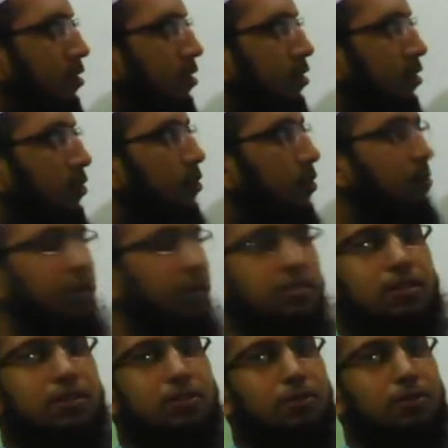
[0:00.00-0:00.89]

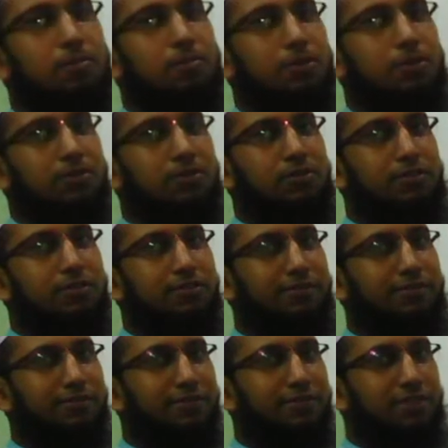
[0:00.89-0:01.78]
কমপ্লেক্স অ্যান্ড কম্পাউন্ড
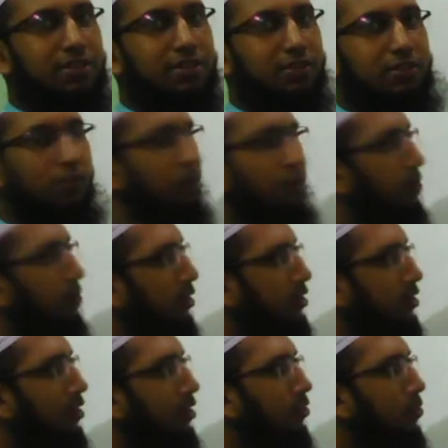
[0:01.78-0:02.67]

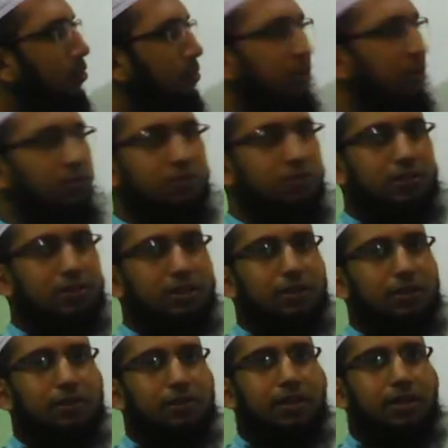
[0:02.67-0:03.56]
কমপ্লেক্স অ্যান্ড কম্পাউন্ড দুইটাকে
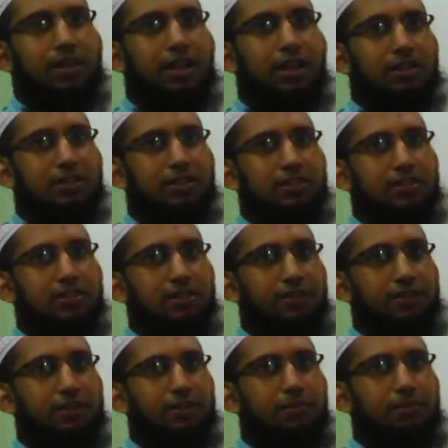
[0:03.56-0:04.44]
আমরা একসাথে
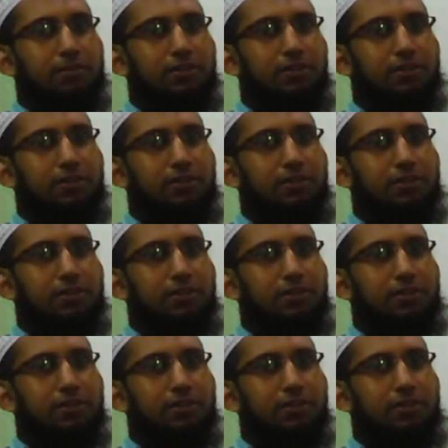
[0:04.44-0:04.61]
রাখলাম